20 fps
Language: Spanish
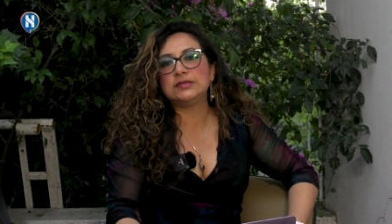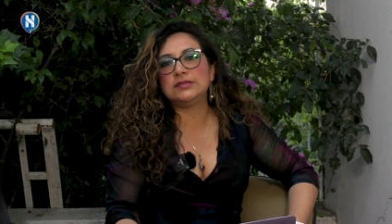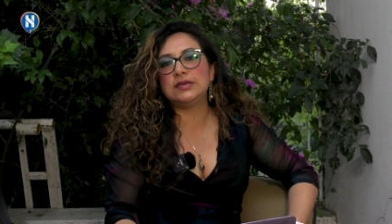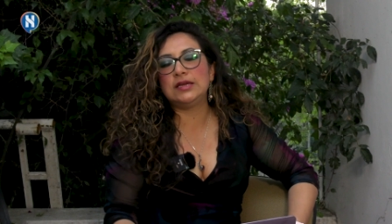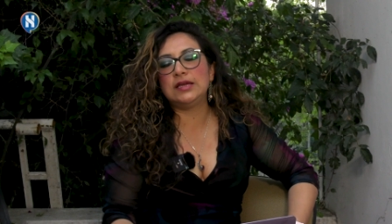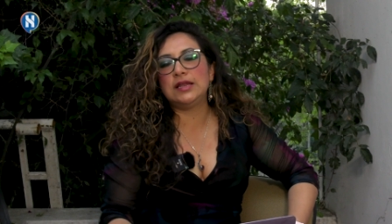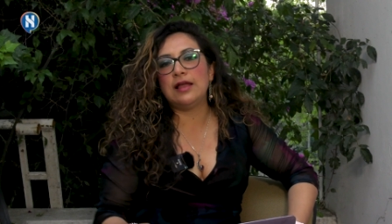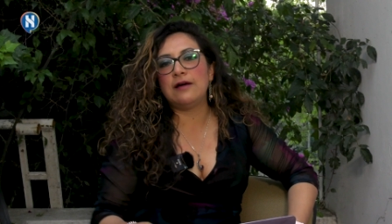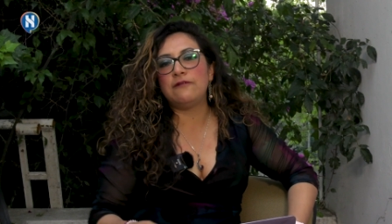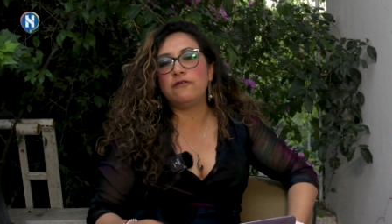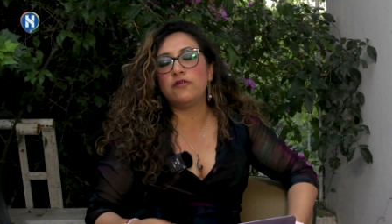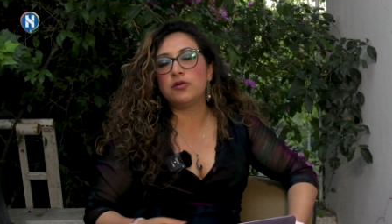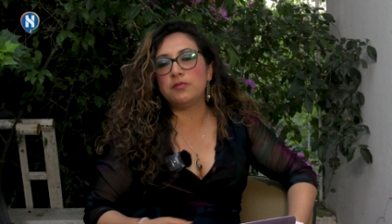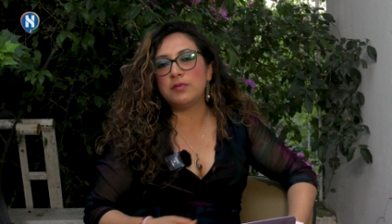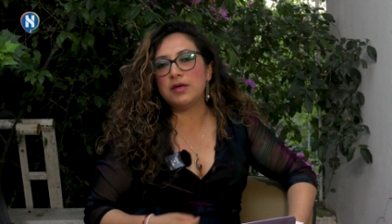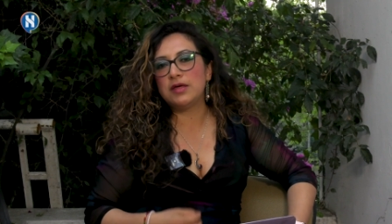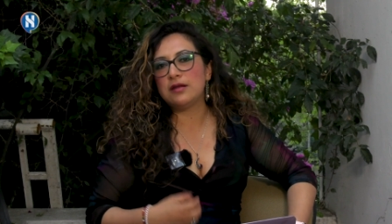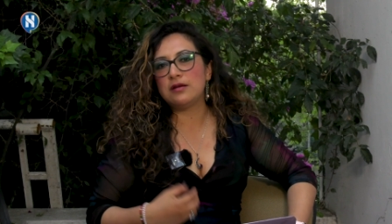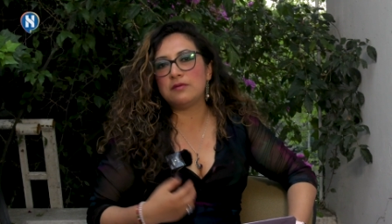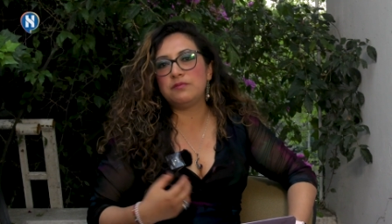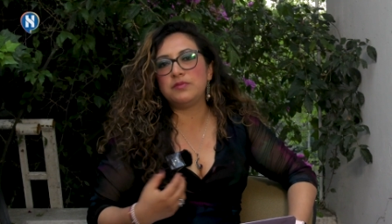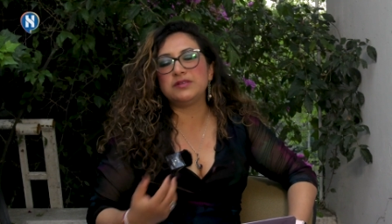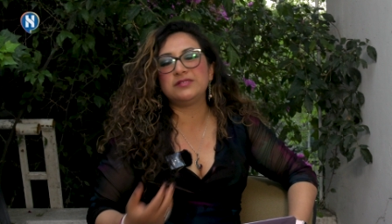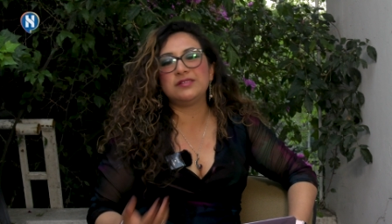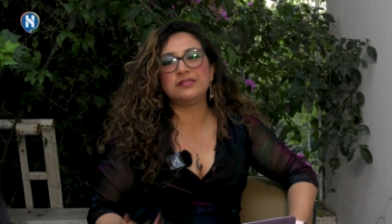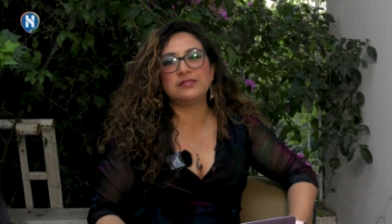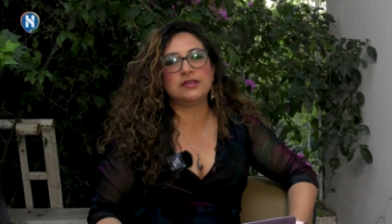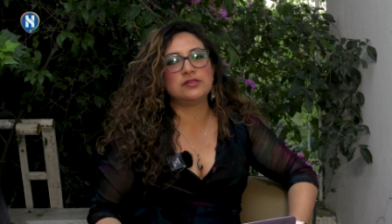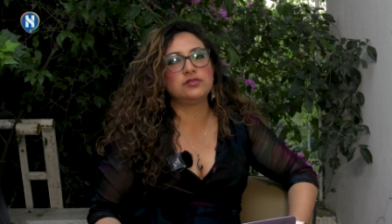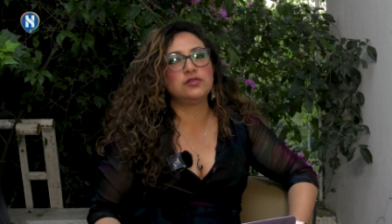Si la forma de
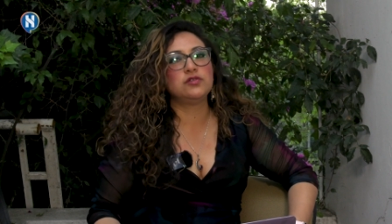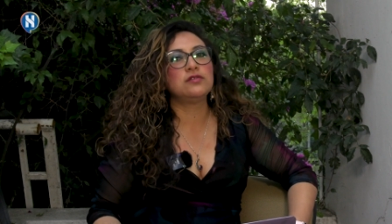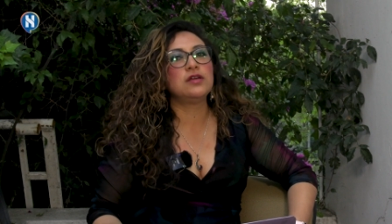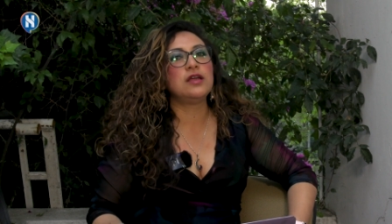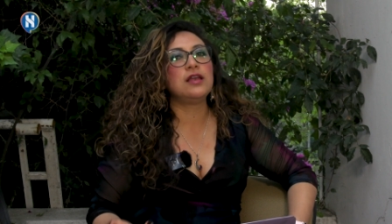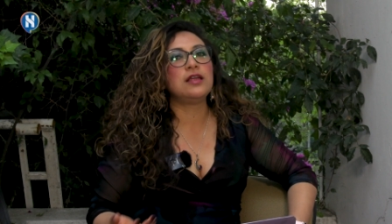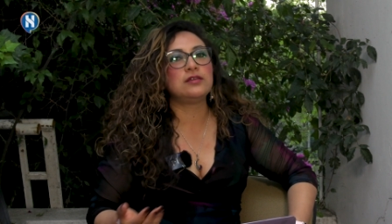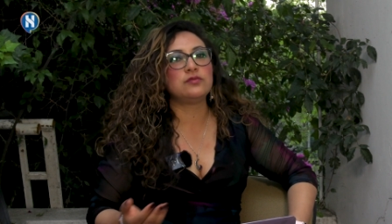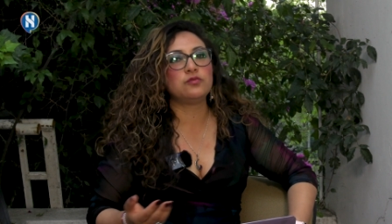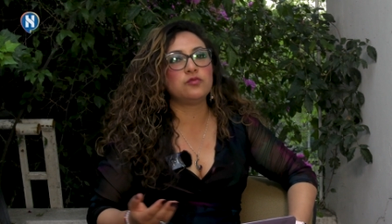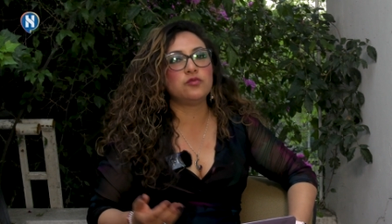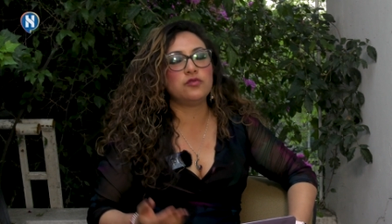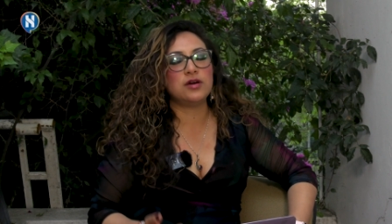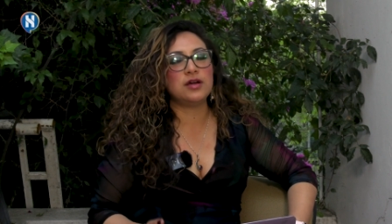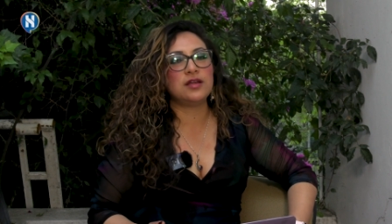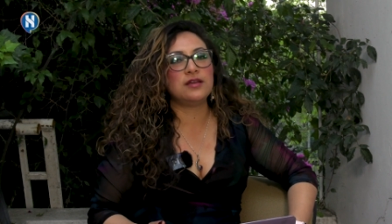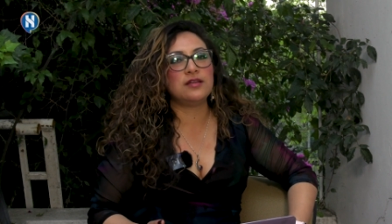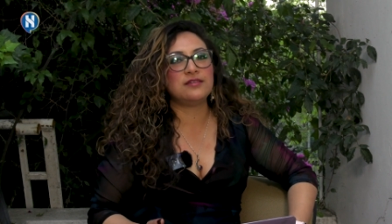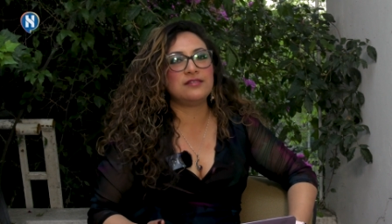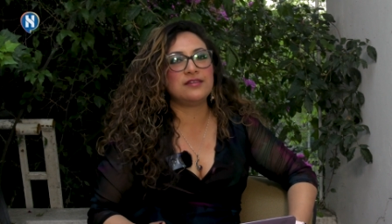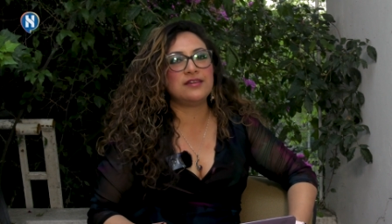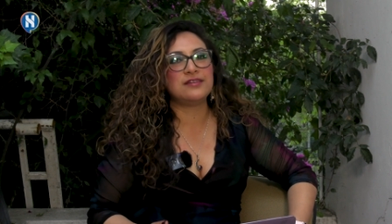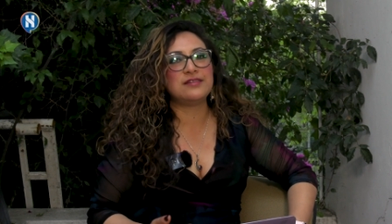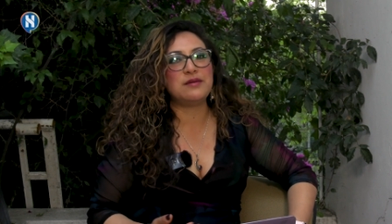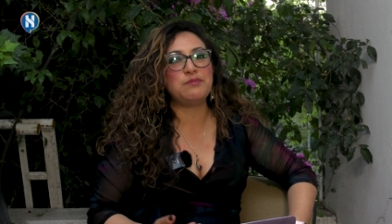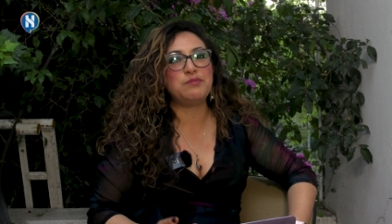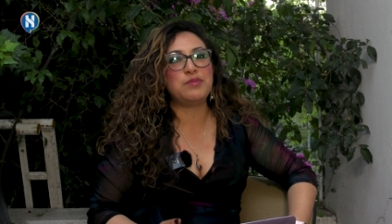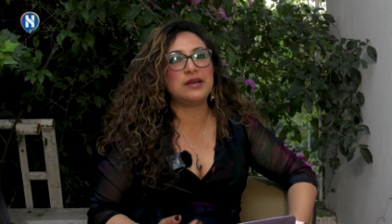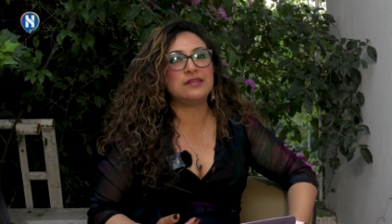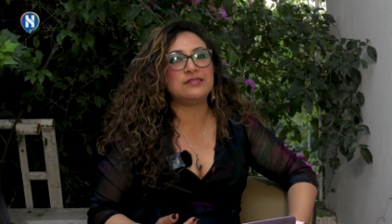representación de las mujeres es
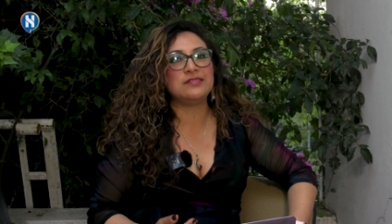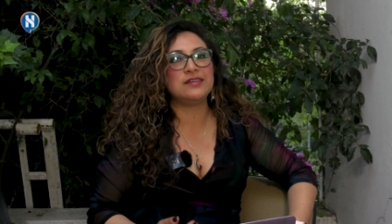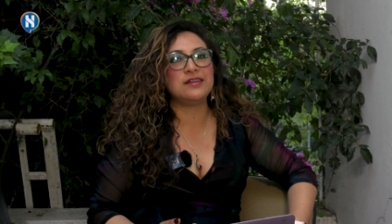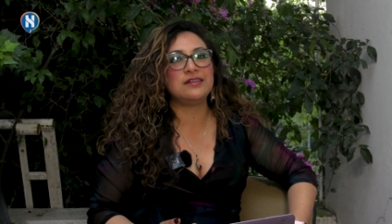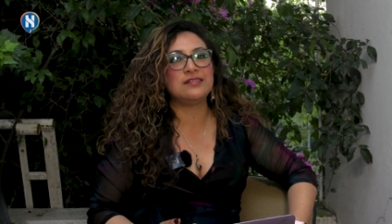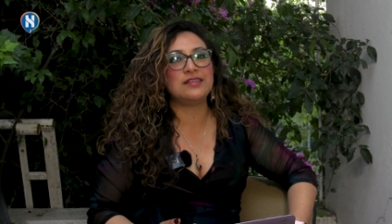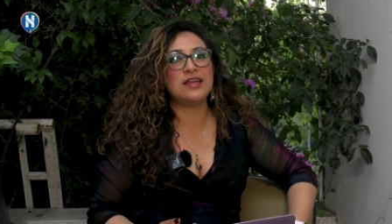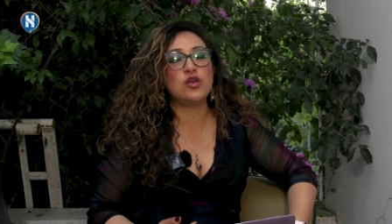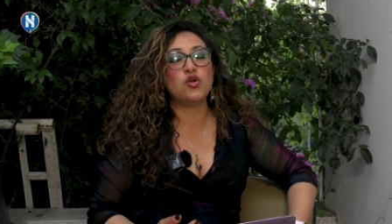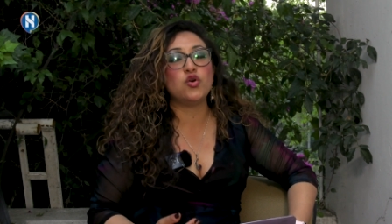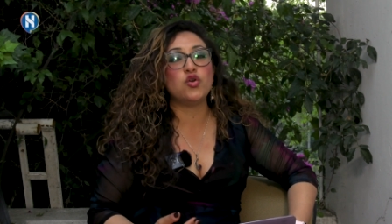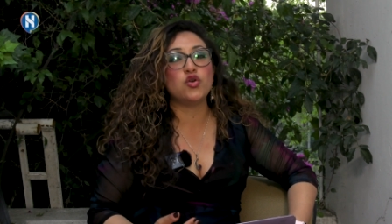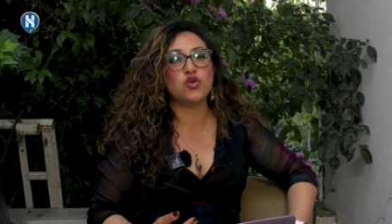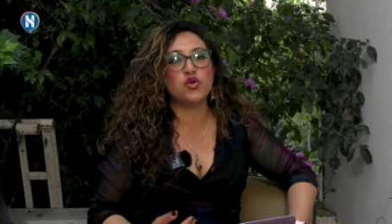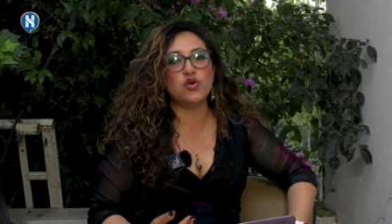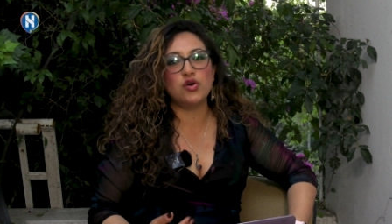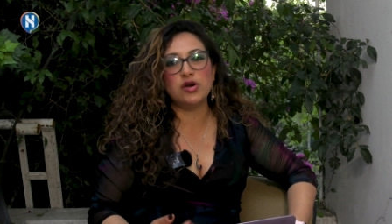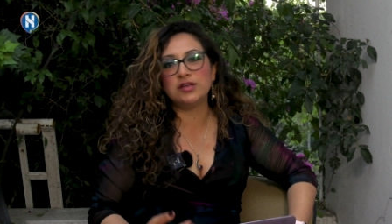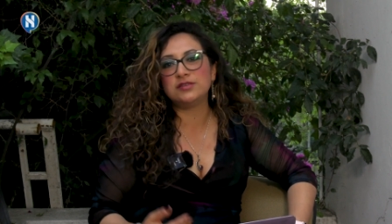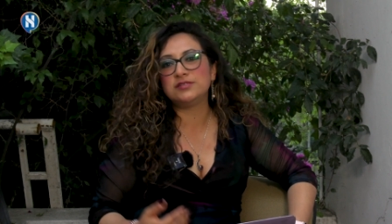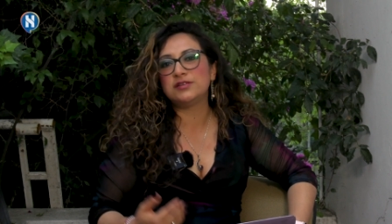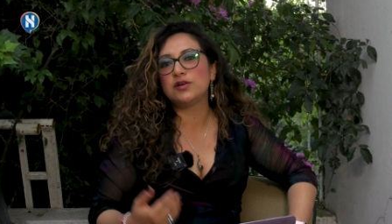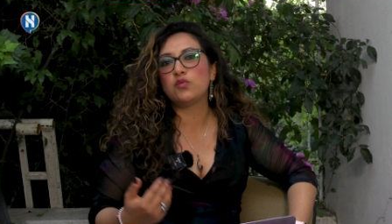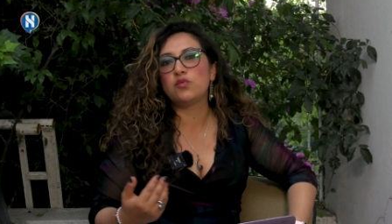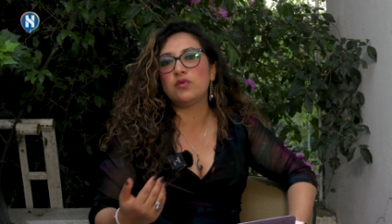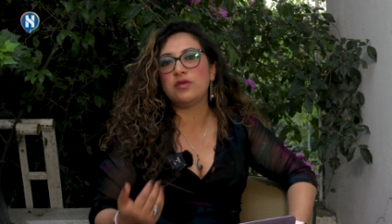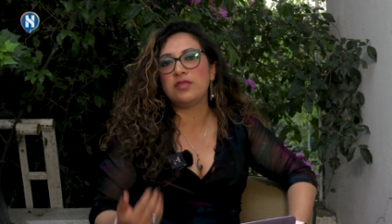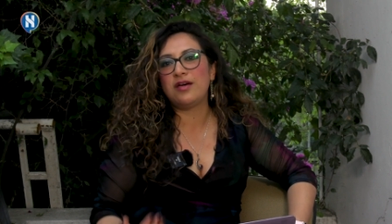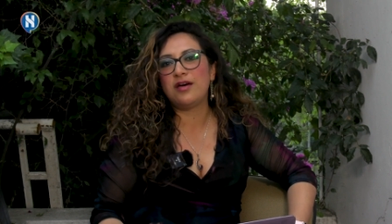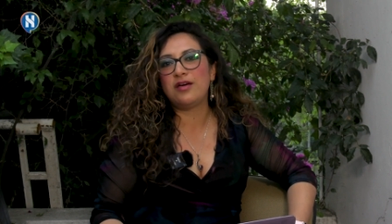a partir de los roles de
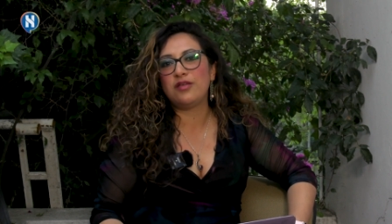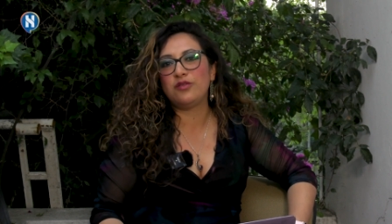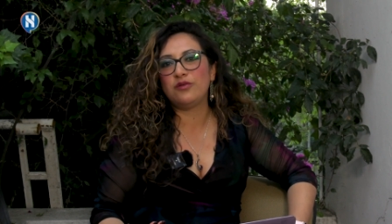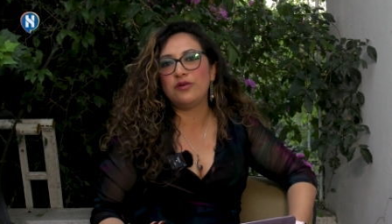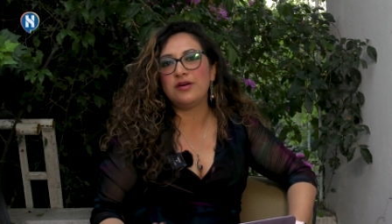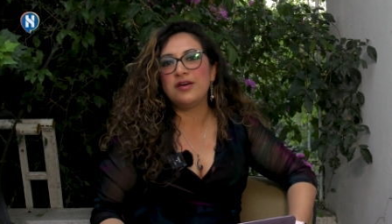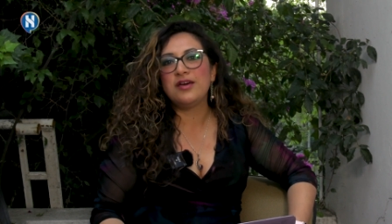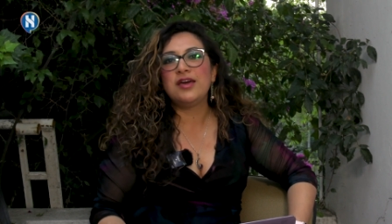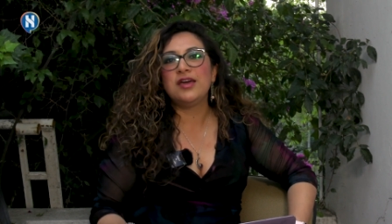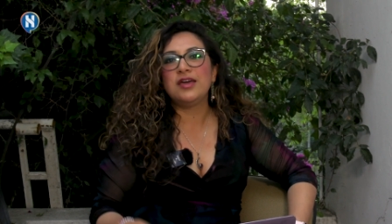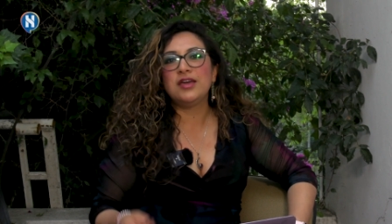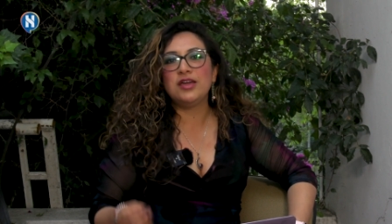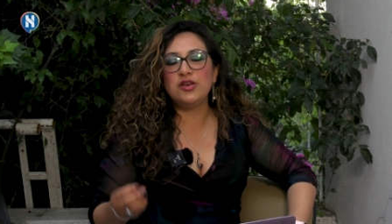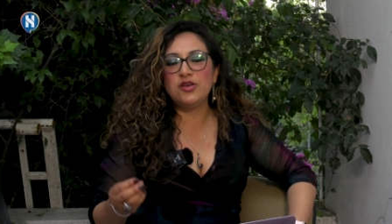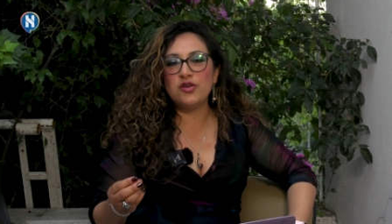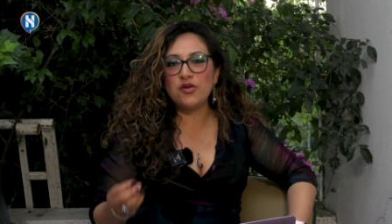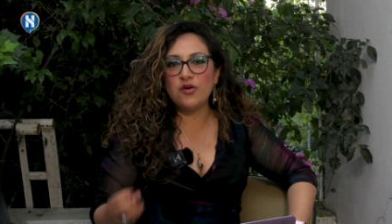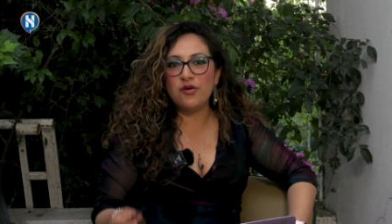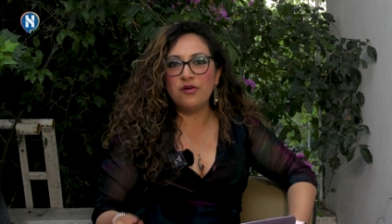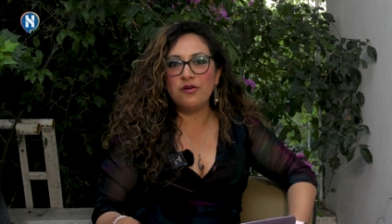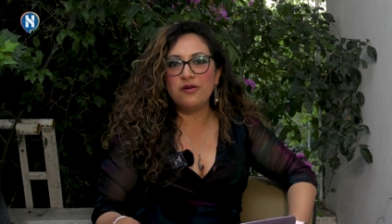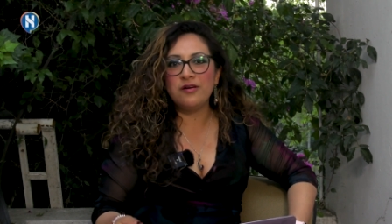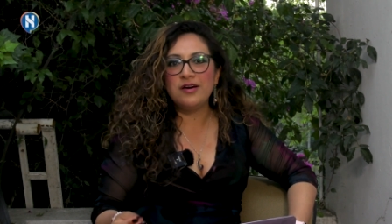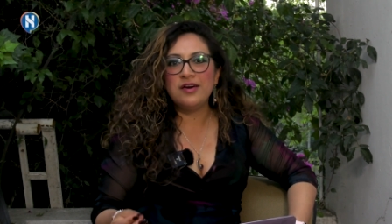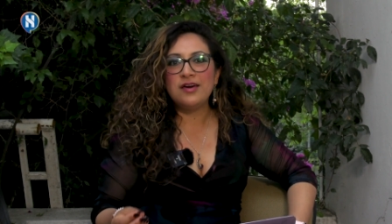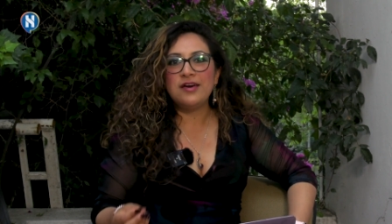cuidado y no